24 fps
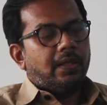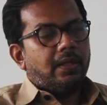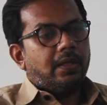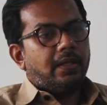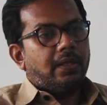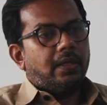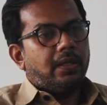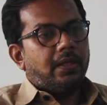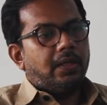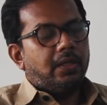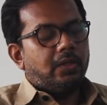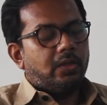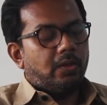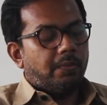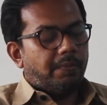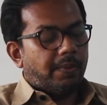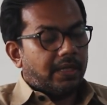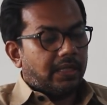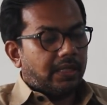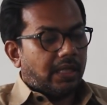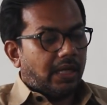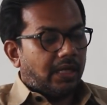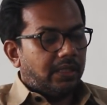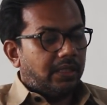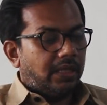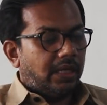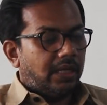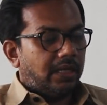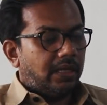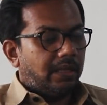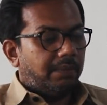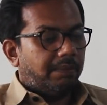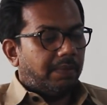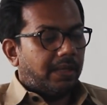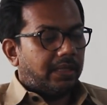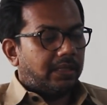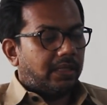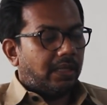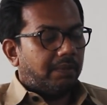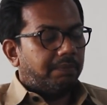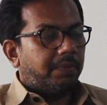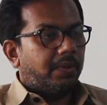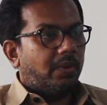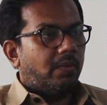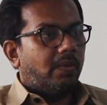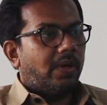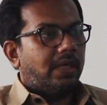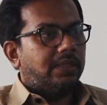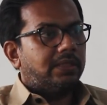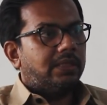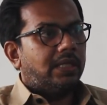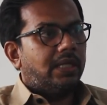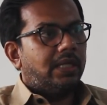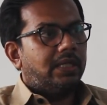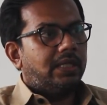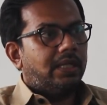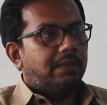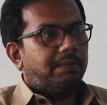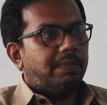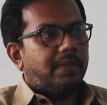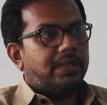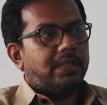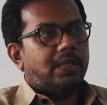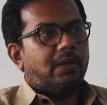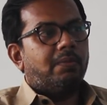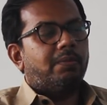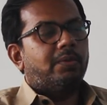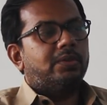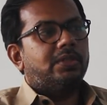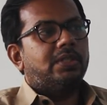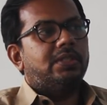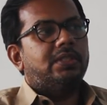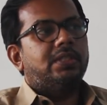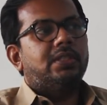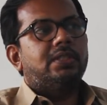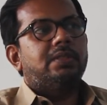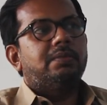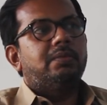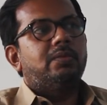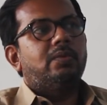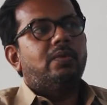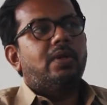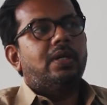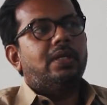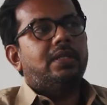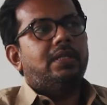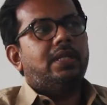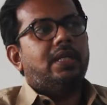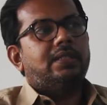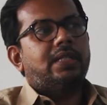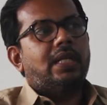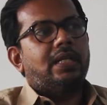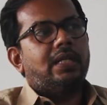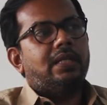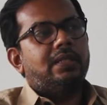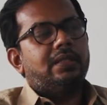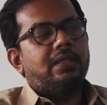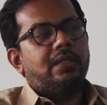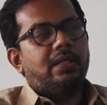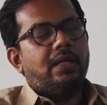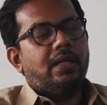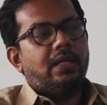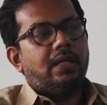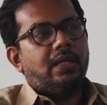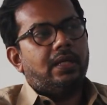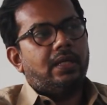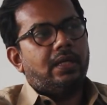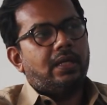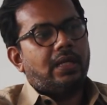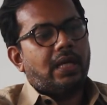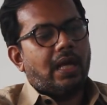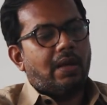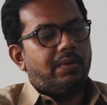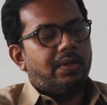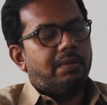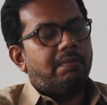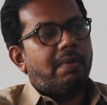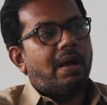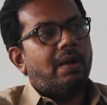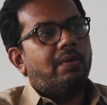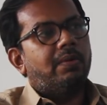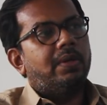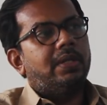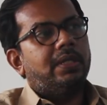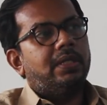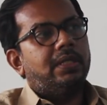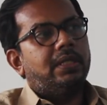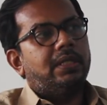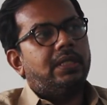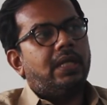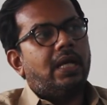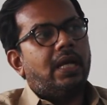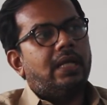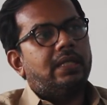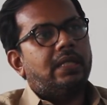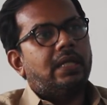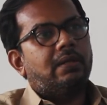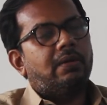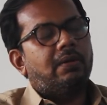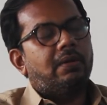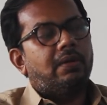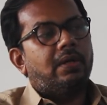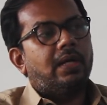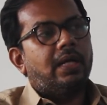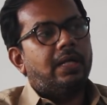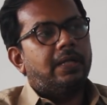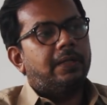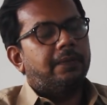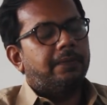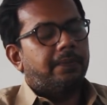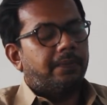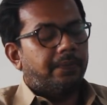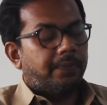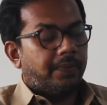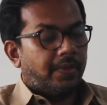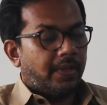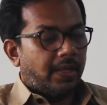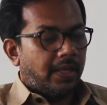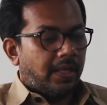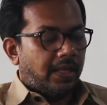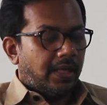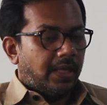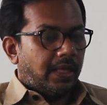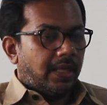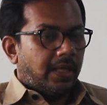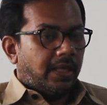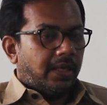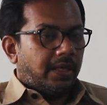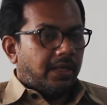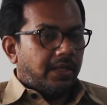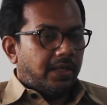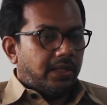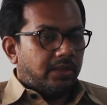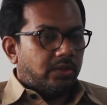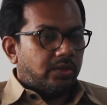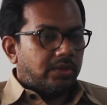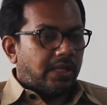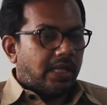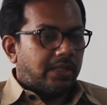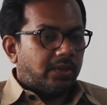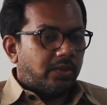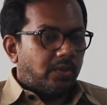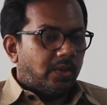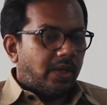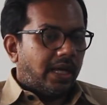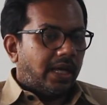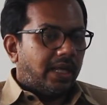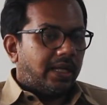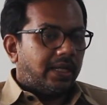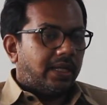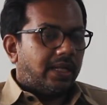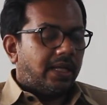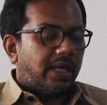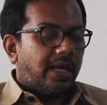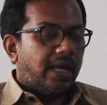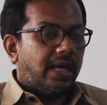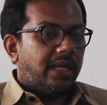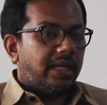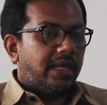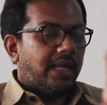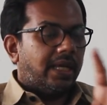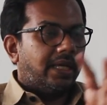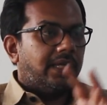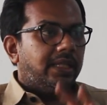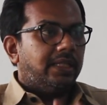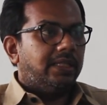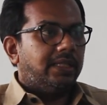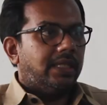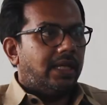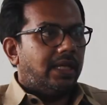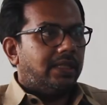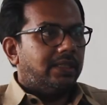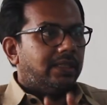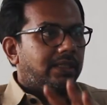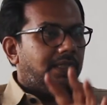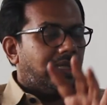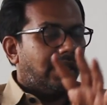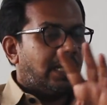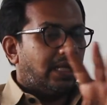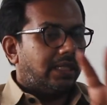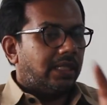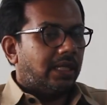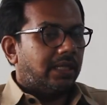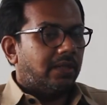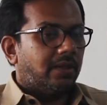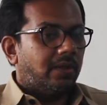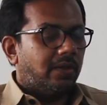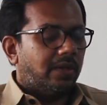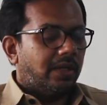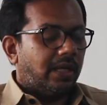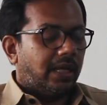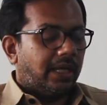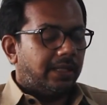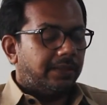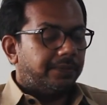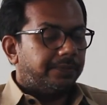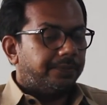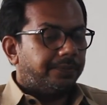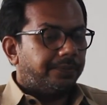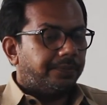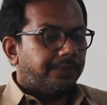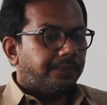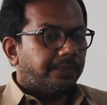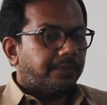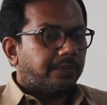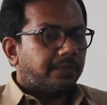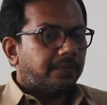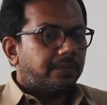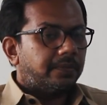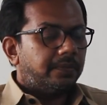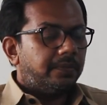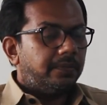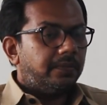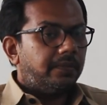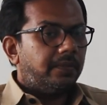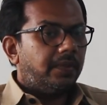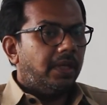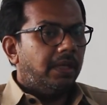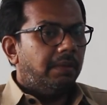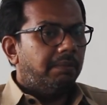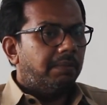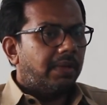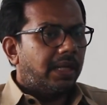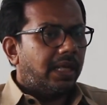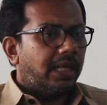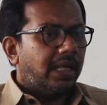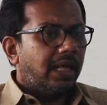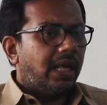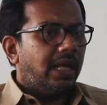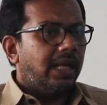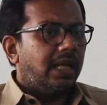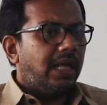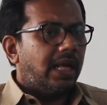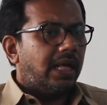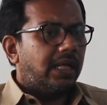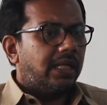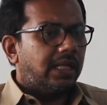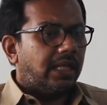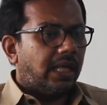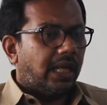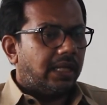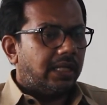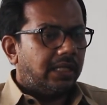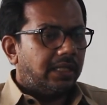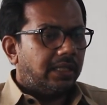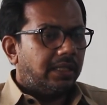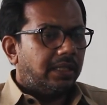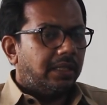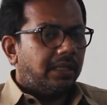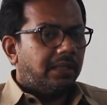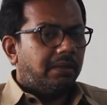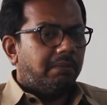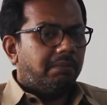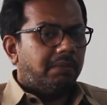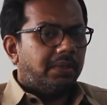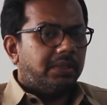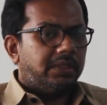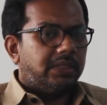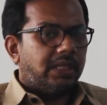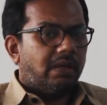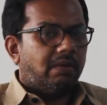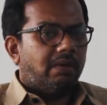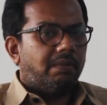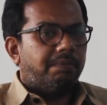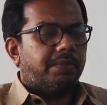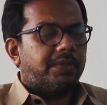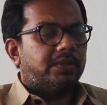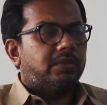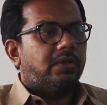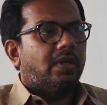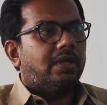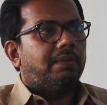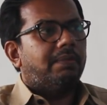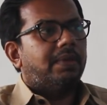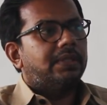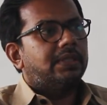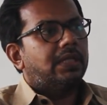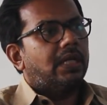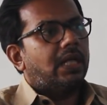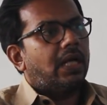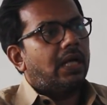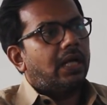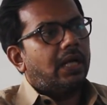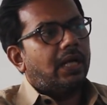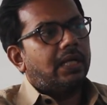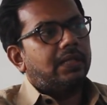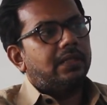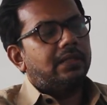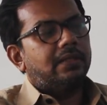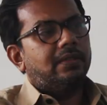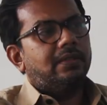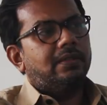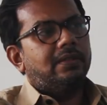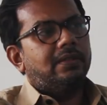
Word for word: Uh, itu partainya adalah partai penguasa dan partai oposisi semua yang saling uh, kawin mawin di tingkatan lokal. Itu satu hal. Hal lainnya di tingkatan lokal mereka gagal menjawab persoalan masyarakat